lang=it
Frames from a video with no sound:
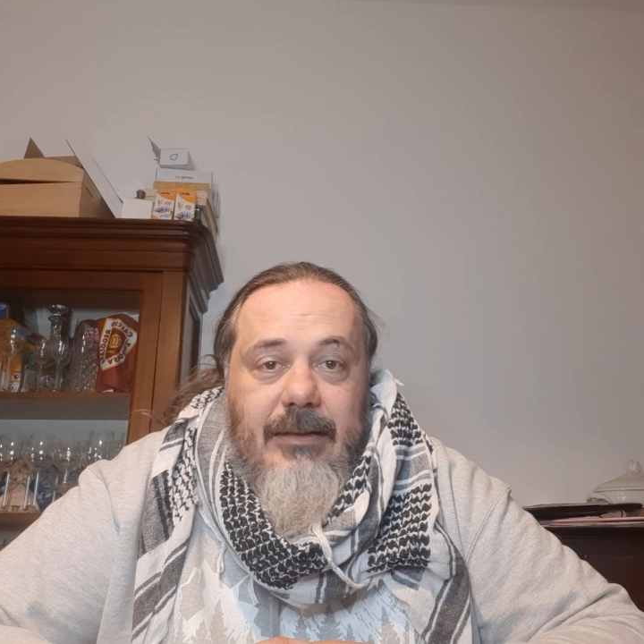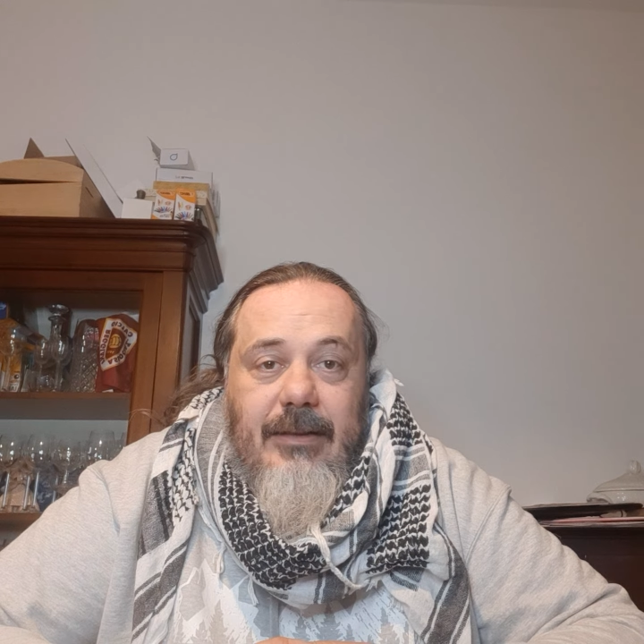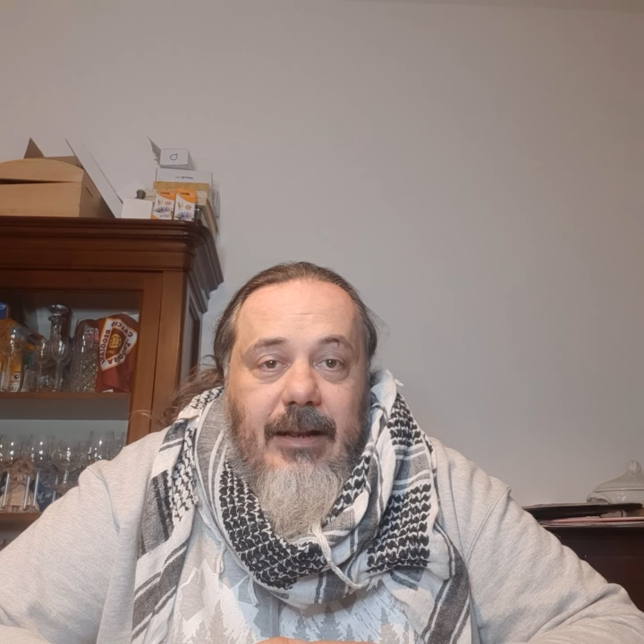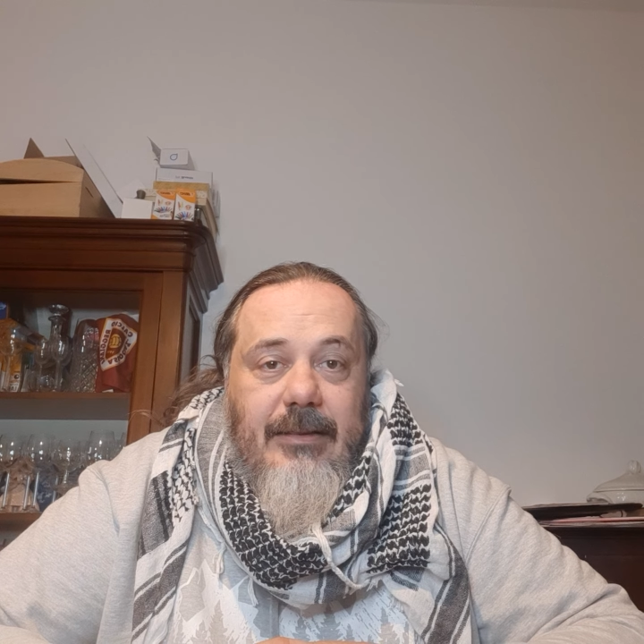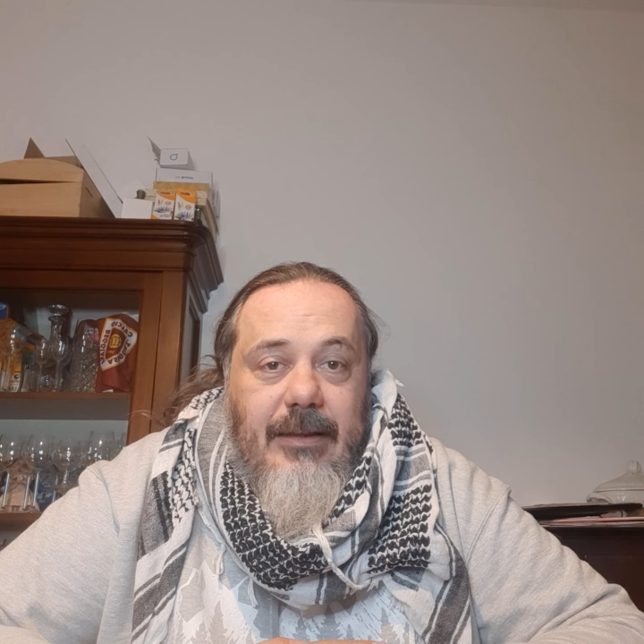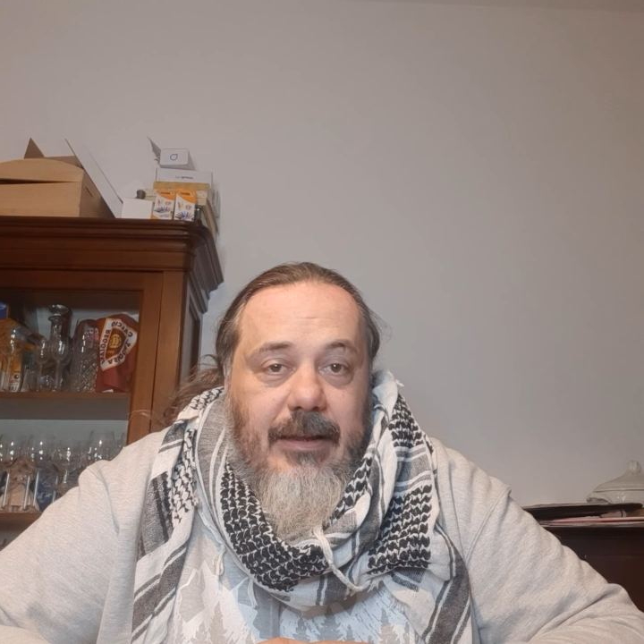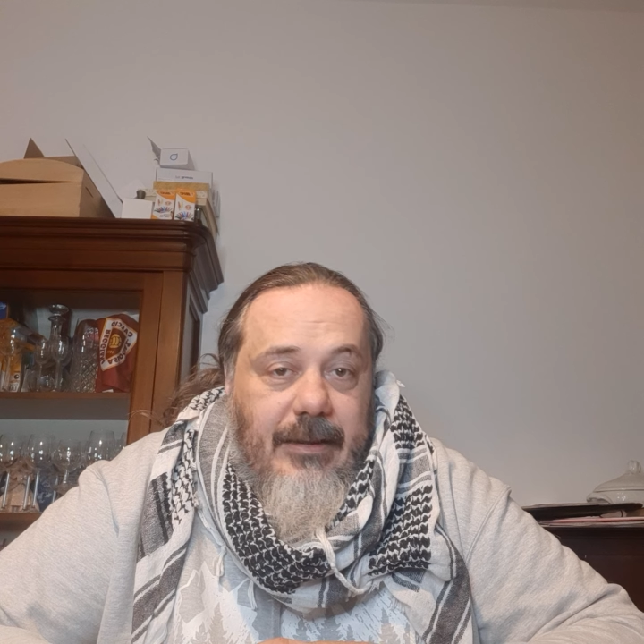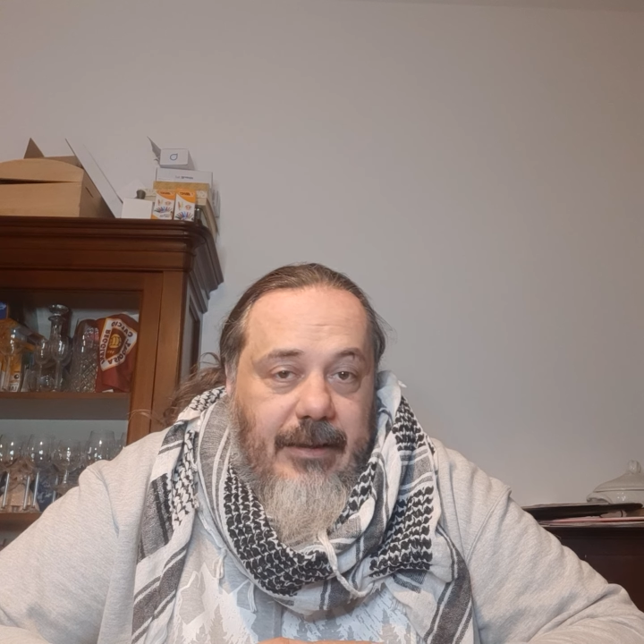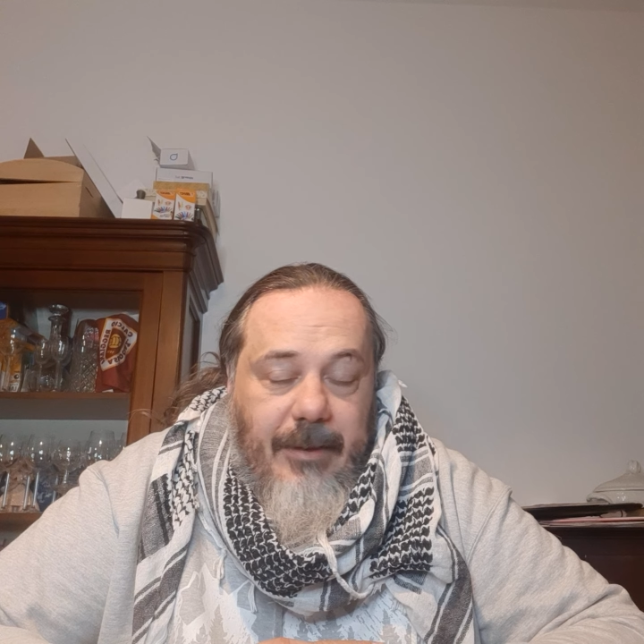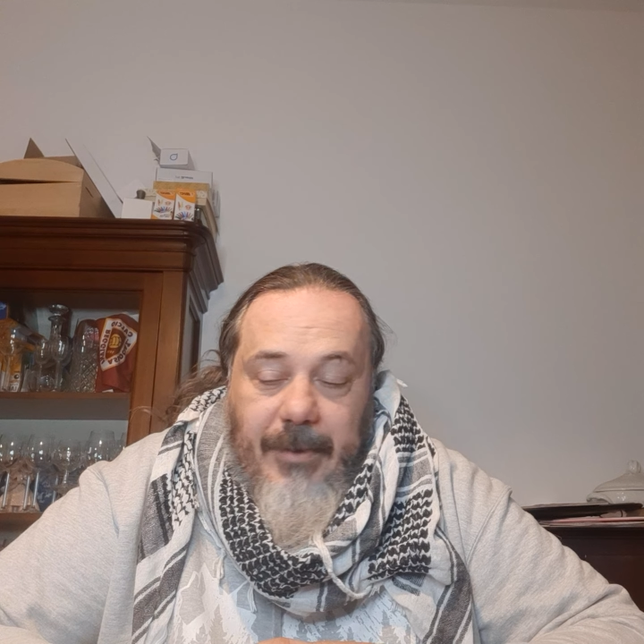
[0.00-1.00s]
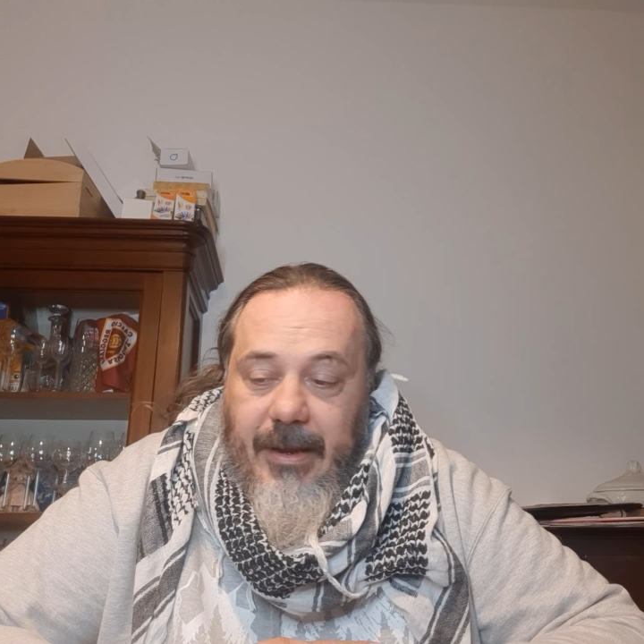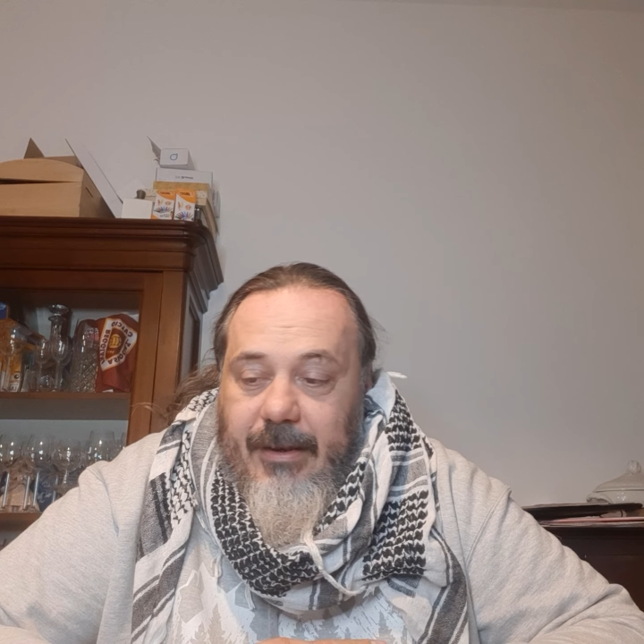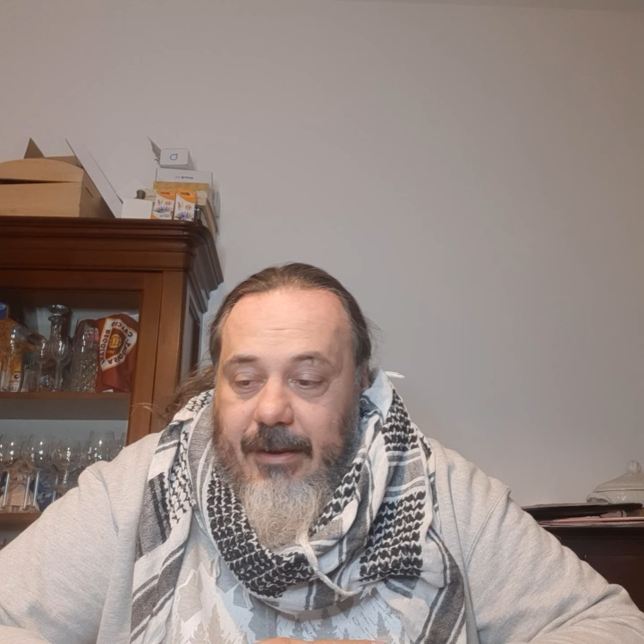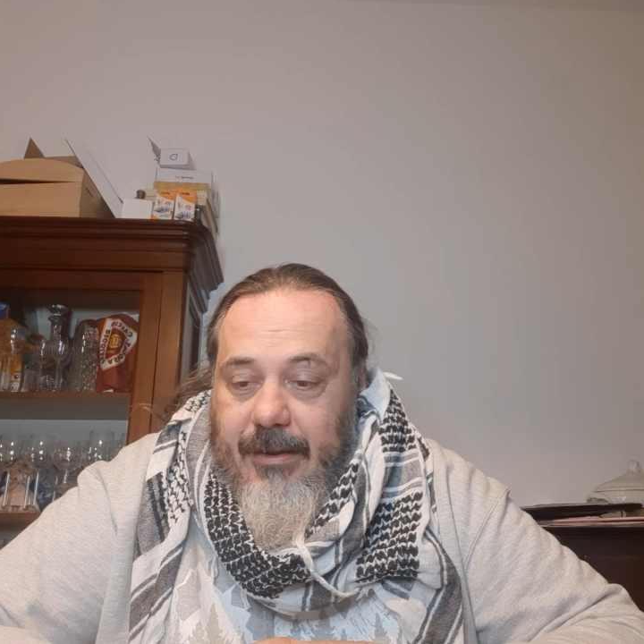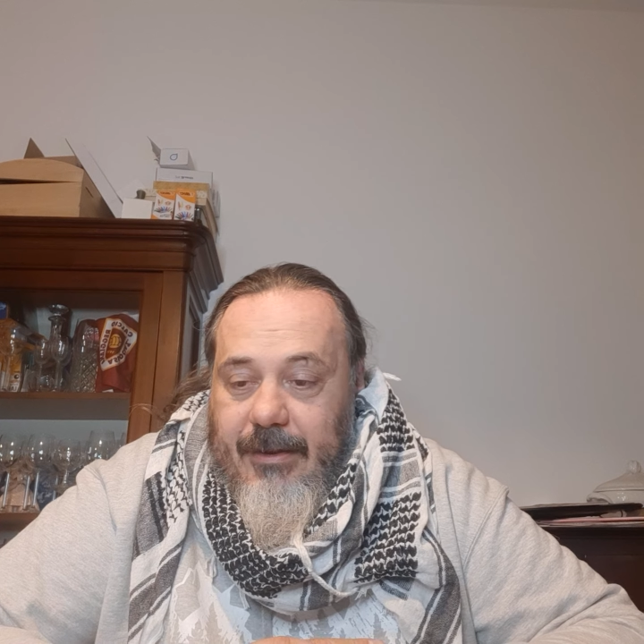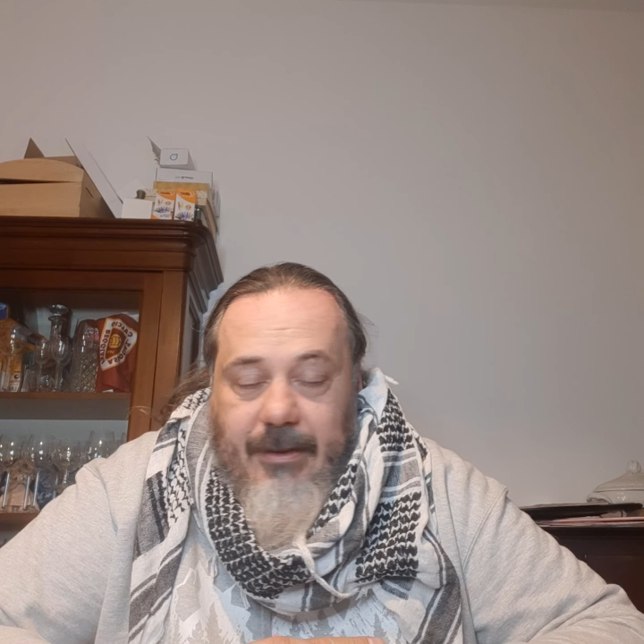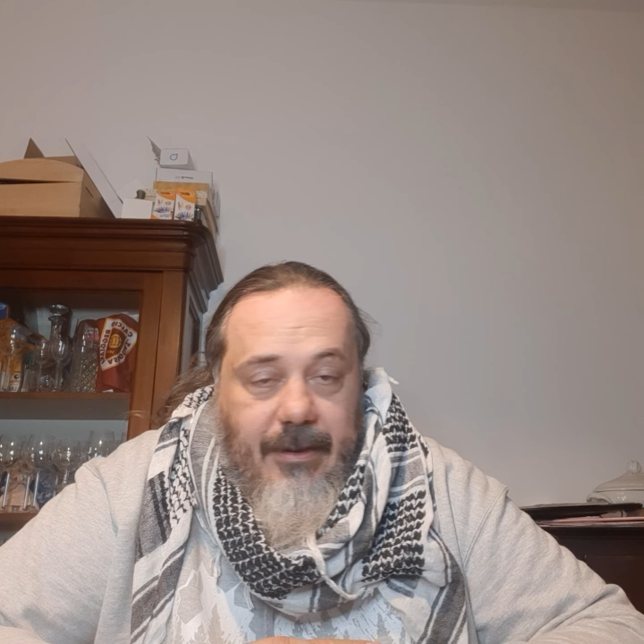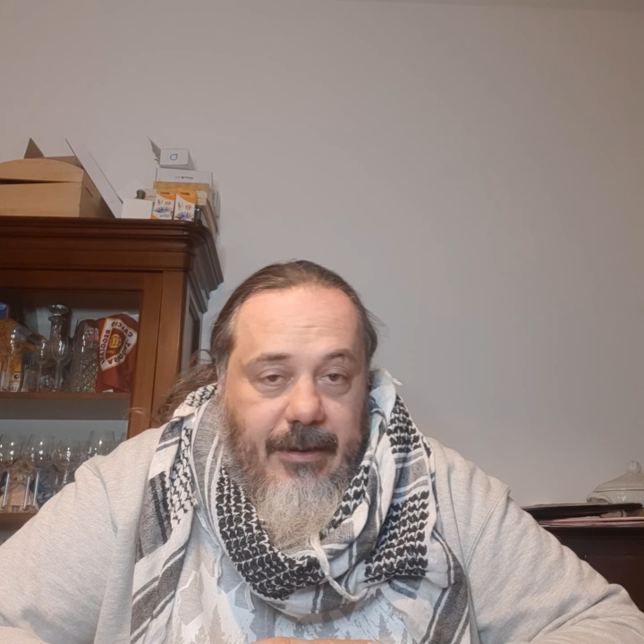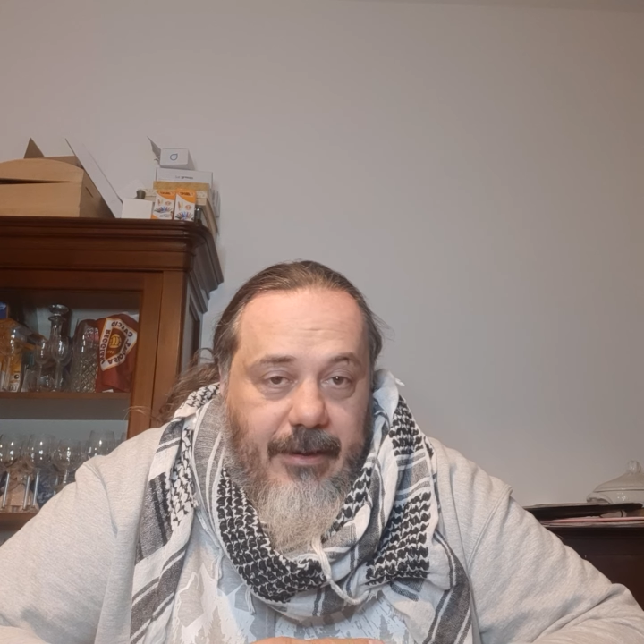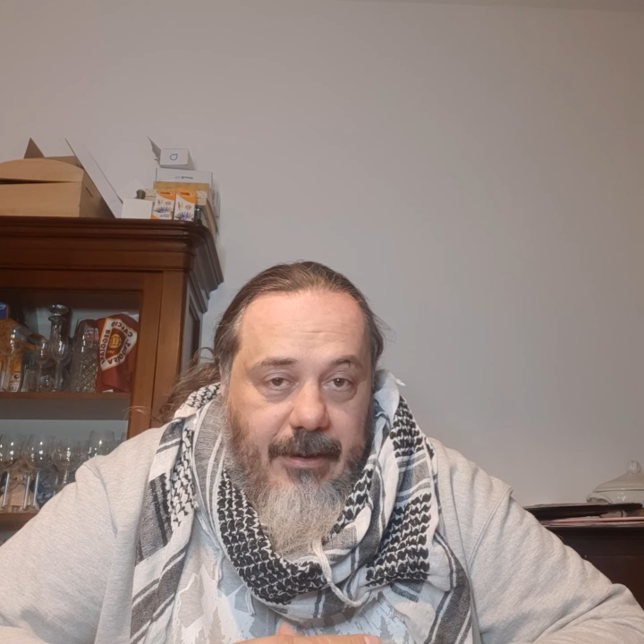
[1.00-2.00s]
te la tiri, te la meni
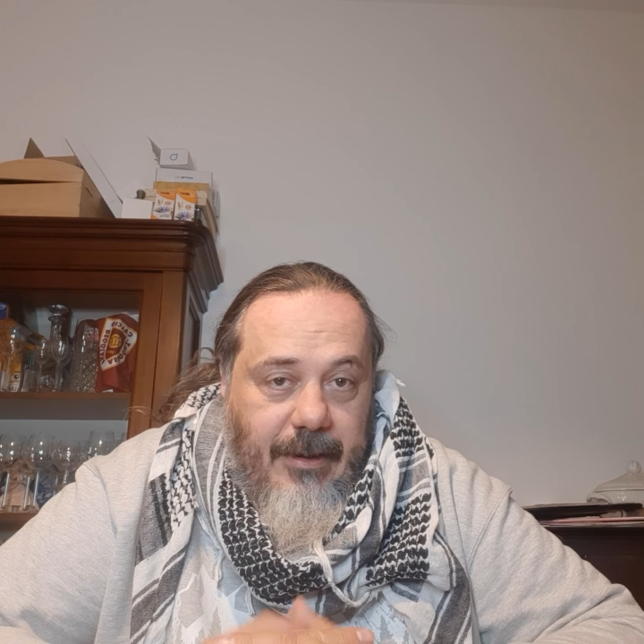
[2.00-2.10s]
e